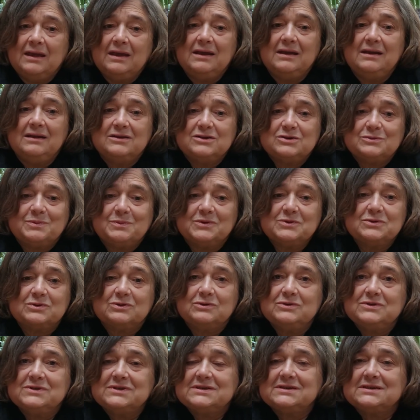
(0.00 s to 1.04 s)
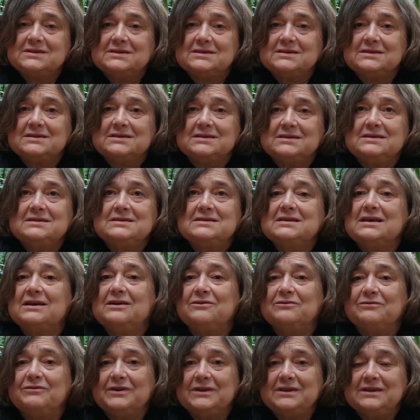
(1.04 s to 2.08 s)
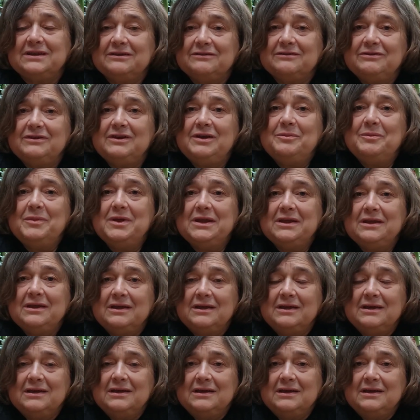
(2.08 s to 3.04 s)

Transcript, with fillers: Et je pense que c'est ça, en fait, qui est filmé.